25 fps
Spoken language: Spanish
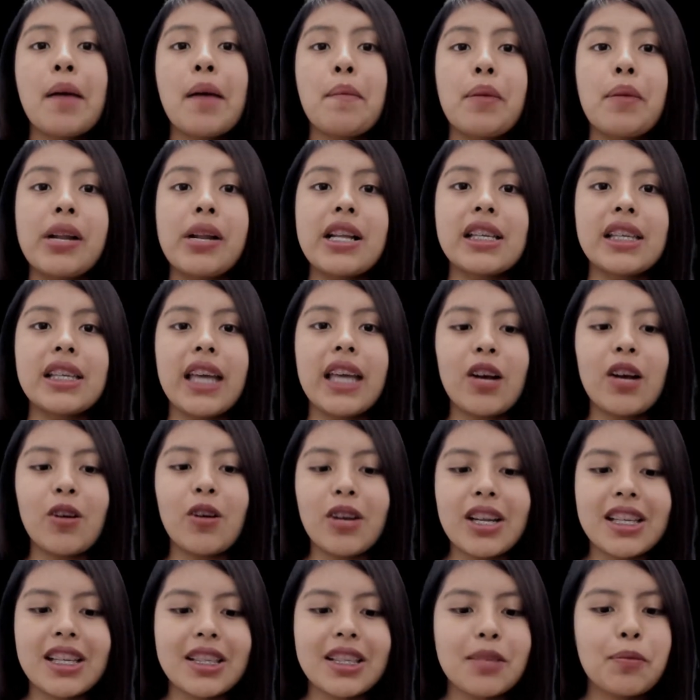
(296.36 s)
pero es que
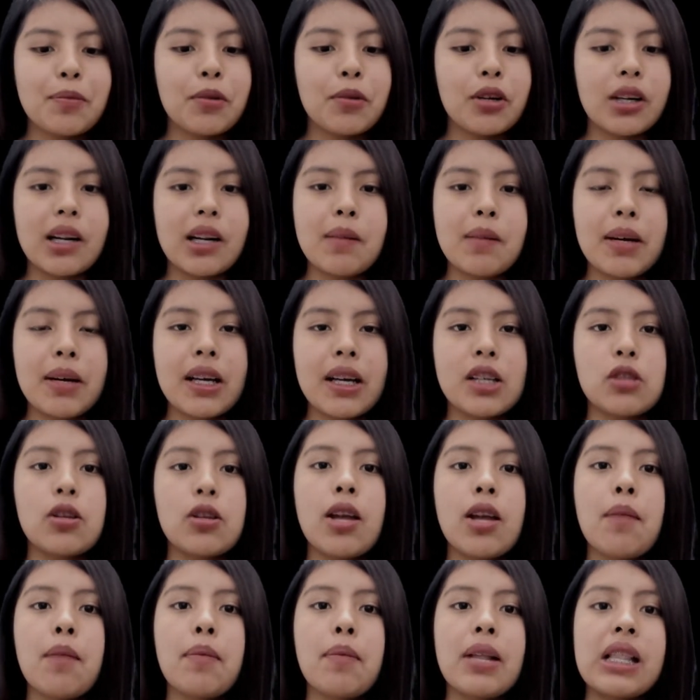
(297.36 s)
con este programa que estoy
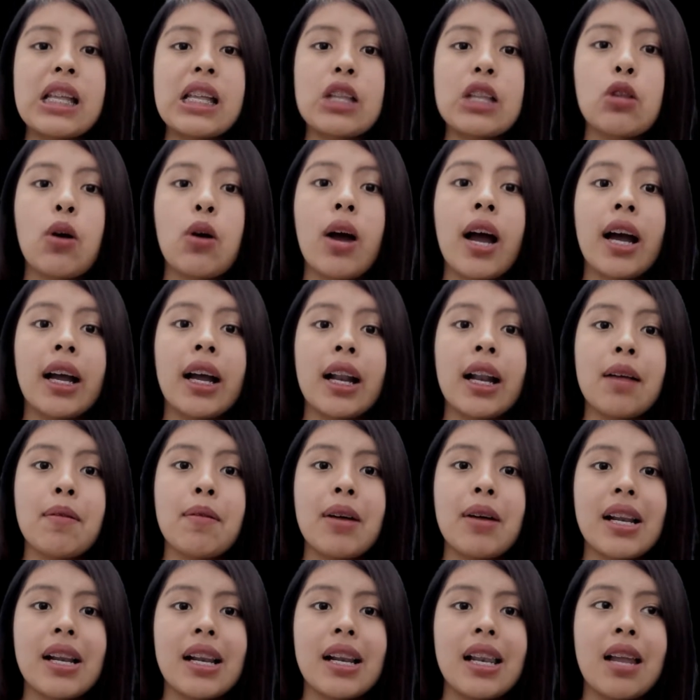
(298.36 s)
aprendiendo a
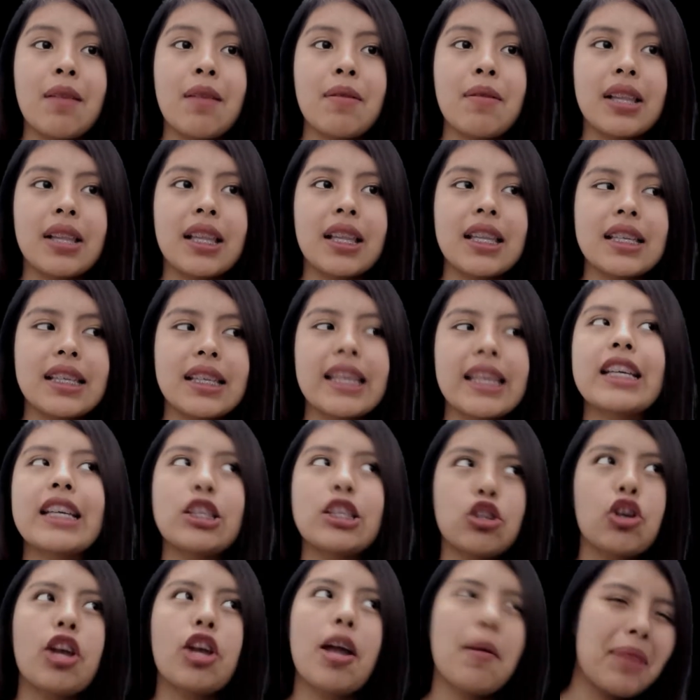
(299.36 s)
grabar, la verdad es que
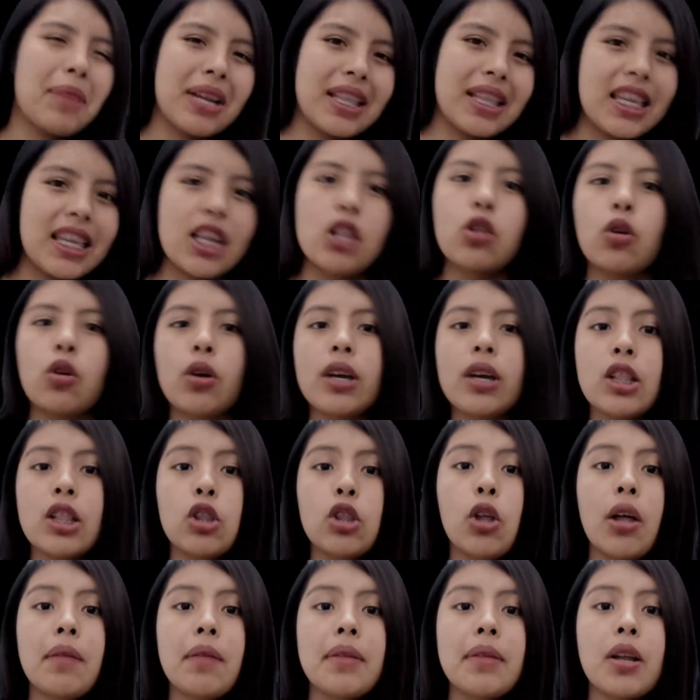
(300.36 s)
estoy aprendiendo y
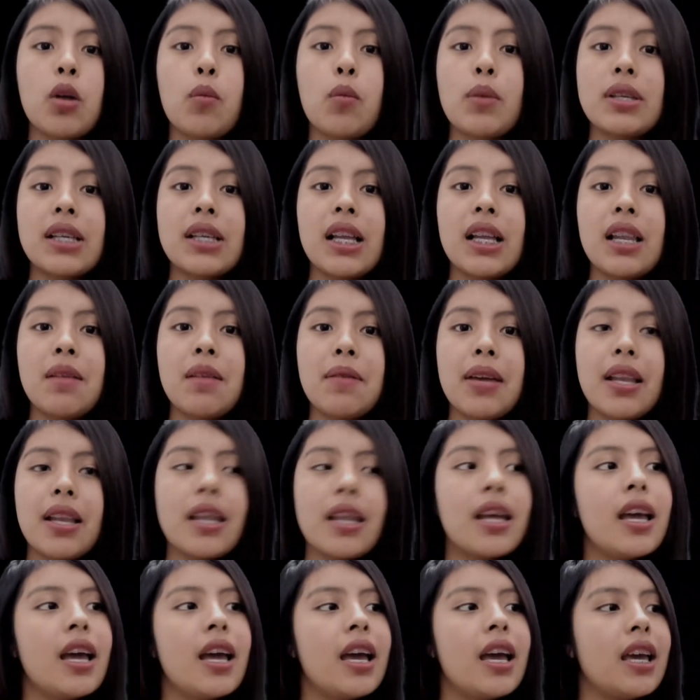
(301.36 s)
todavía no me sale bien
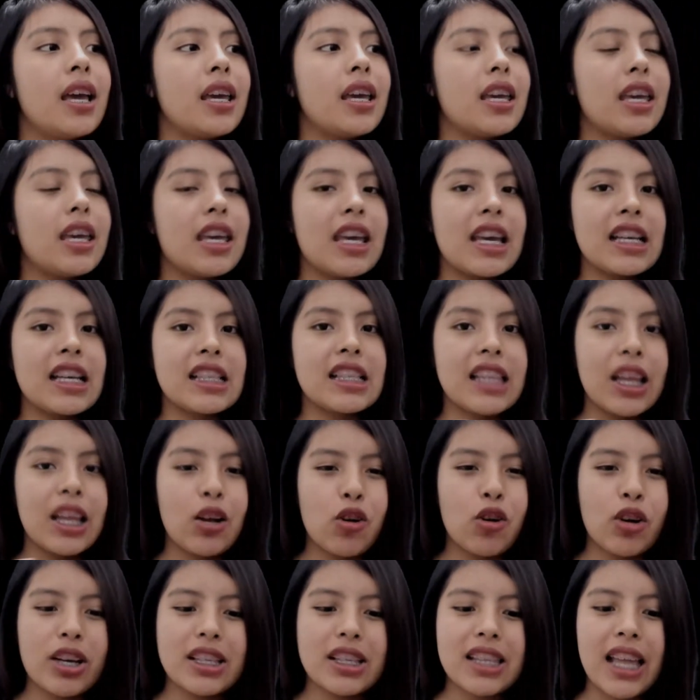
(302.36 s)
y es,
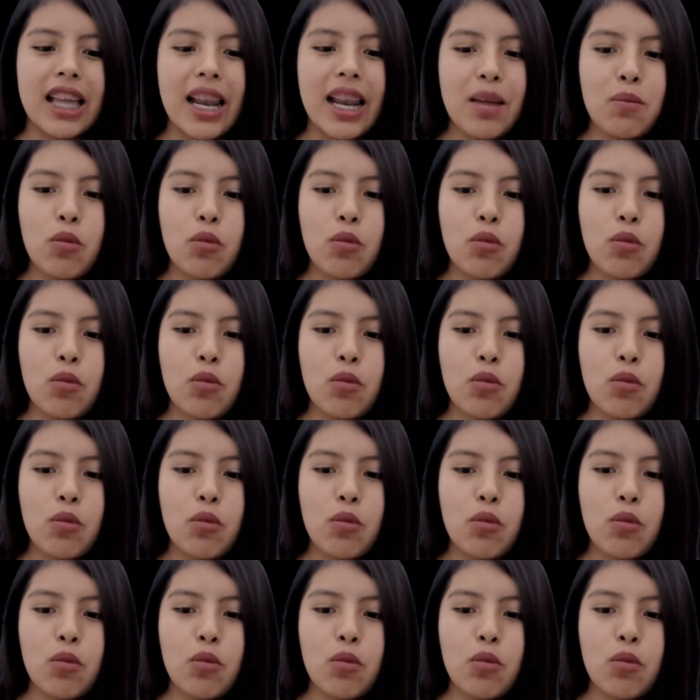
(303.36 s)
tengo que estar ahí